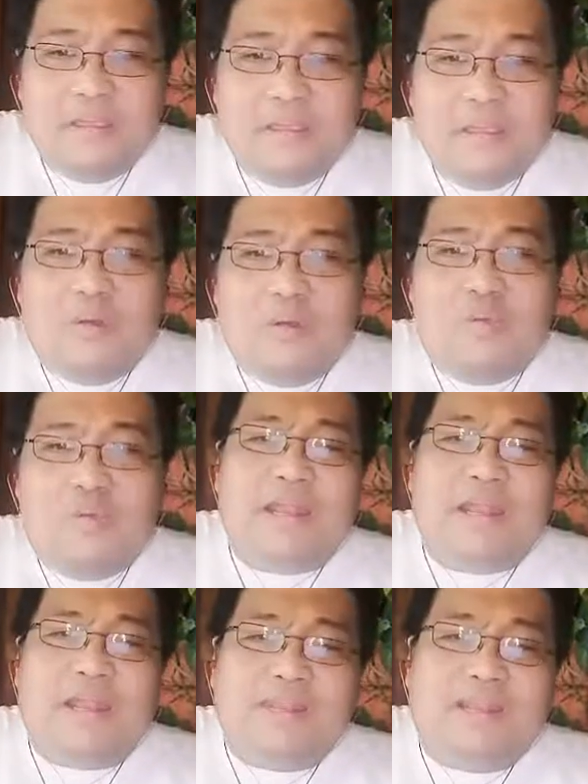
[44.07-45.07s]
Huwag
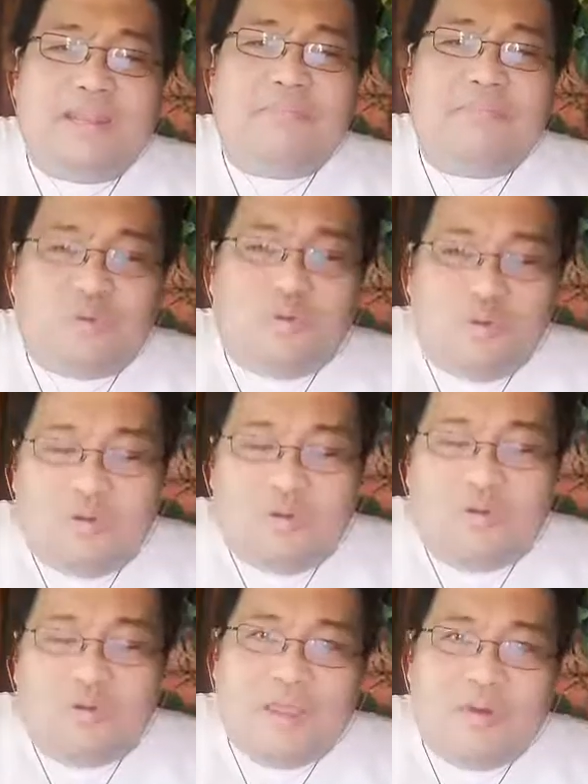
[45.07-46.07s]
piliting matulog kung
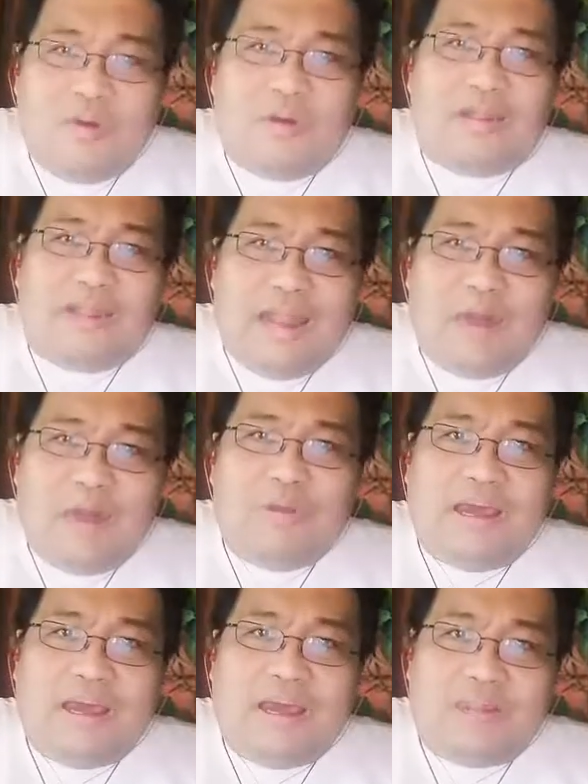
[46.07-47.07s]
ayaw kang dalawin ng
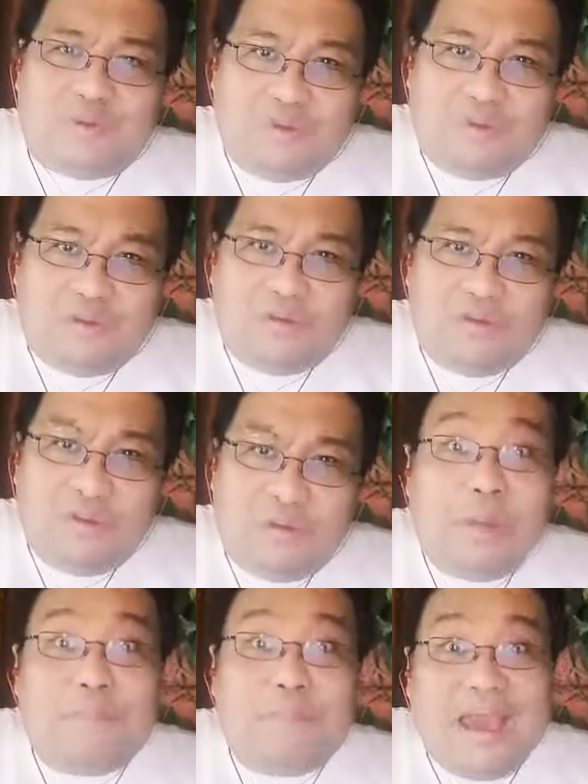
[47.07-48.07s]
antok. Huwag
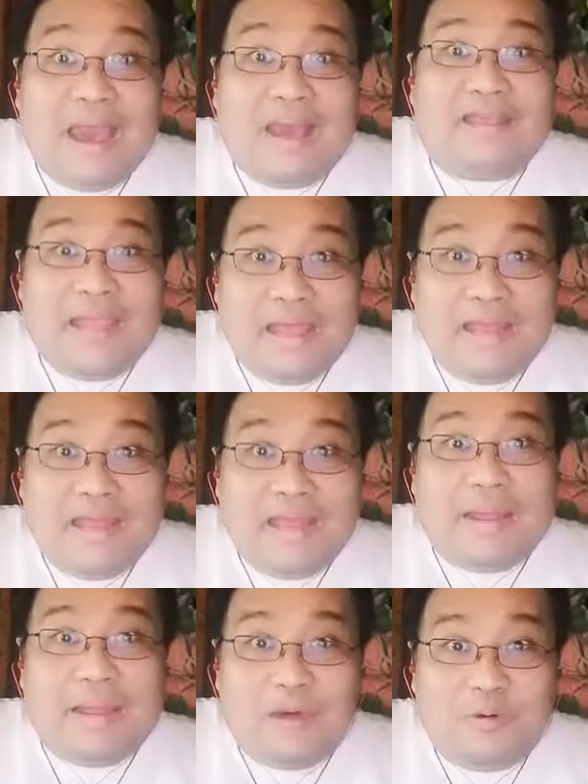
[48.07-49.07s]
pag-aksayahan ng
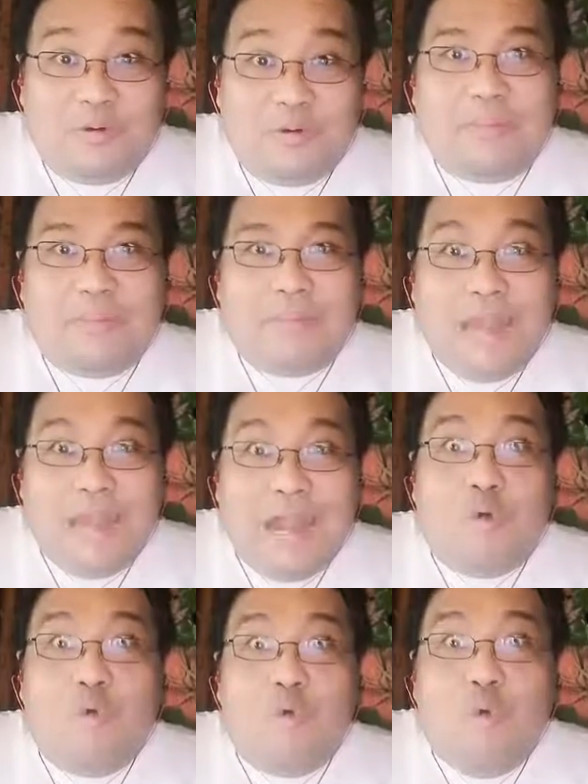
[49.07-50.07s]
panahon ang mga walang
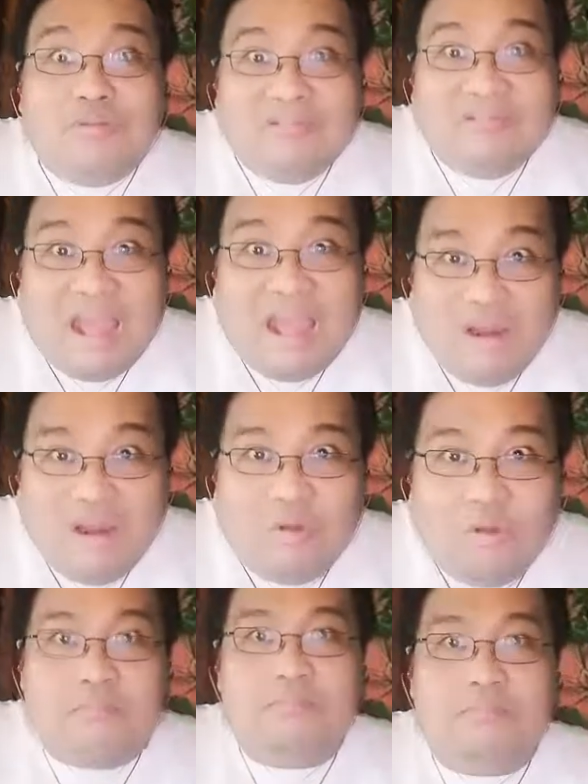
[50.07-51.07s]
utang na loob.
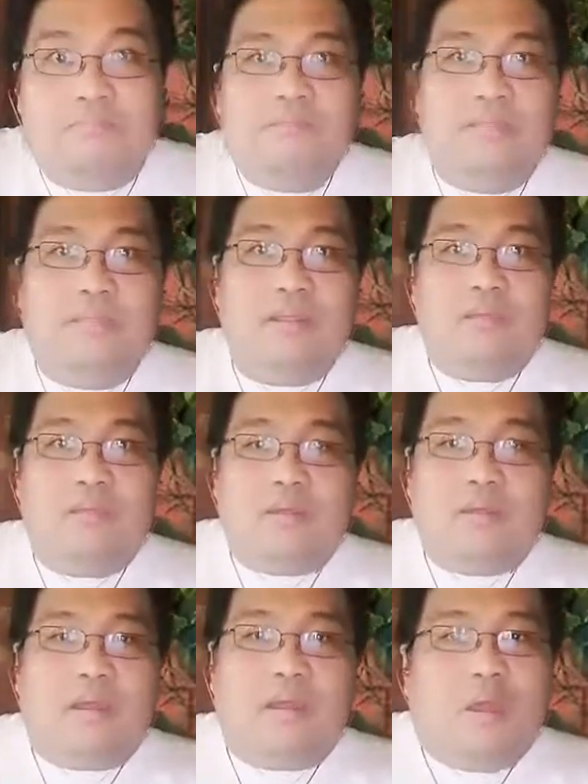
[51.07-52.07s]

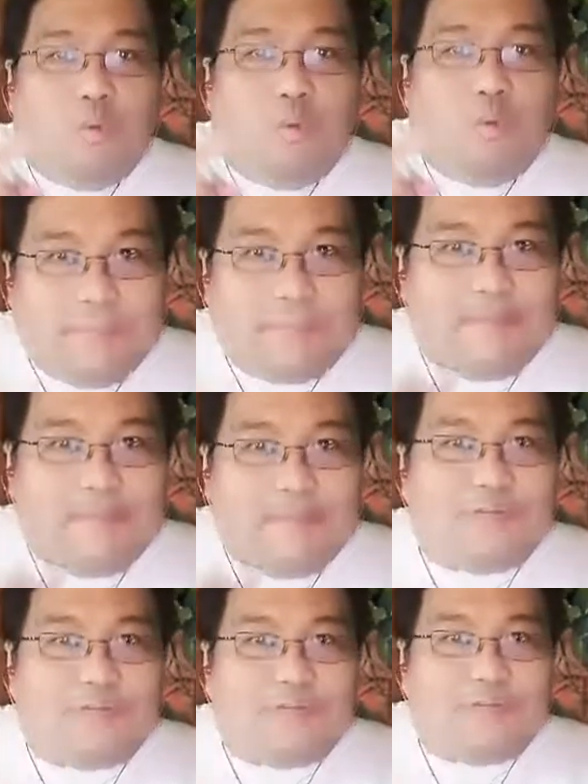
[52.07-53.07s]
Huwag makipagtalo
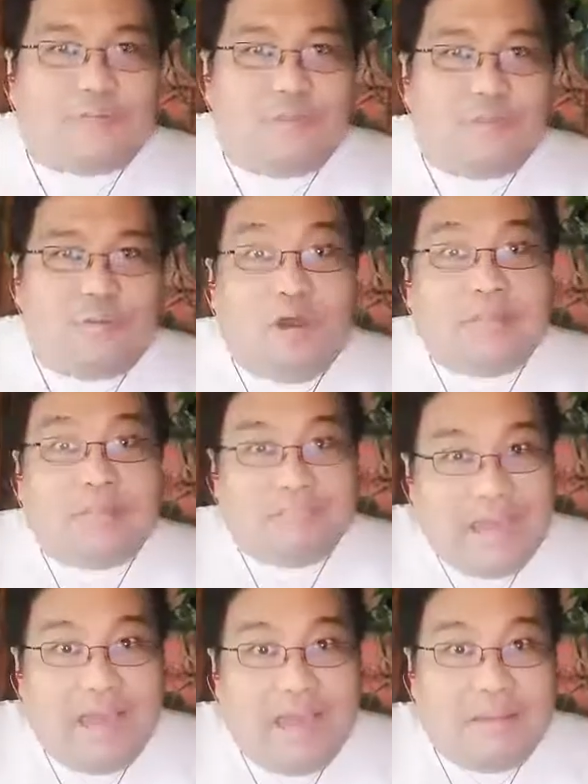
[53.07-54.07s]
sa bobo at
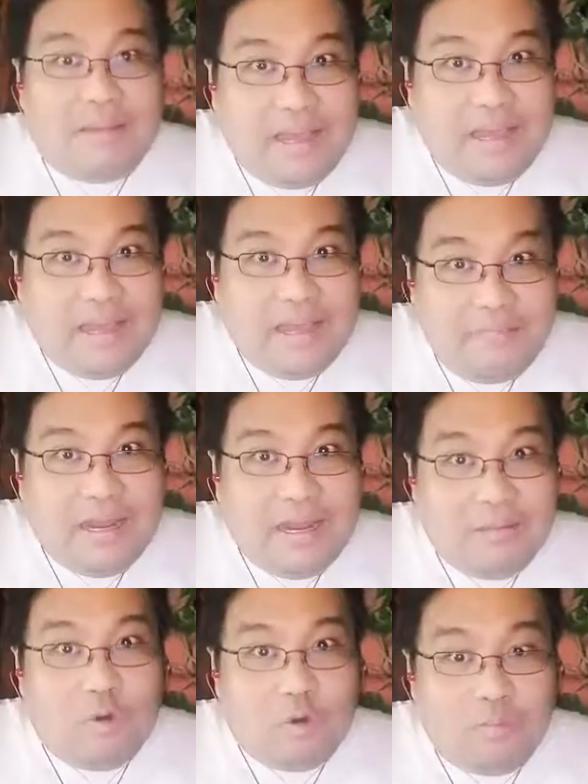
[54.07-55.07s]
makakamapagkamalang
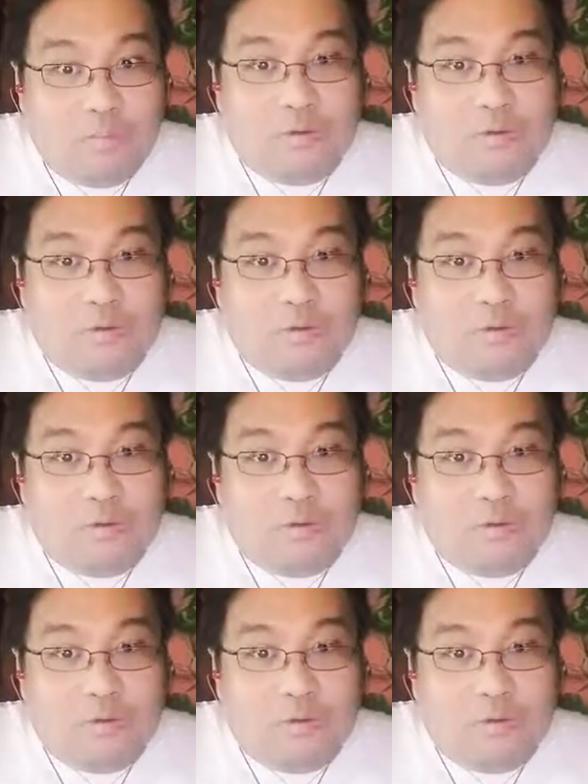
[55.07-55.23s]
bobo.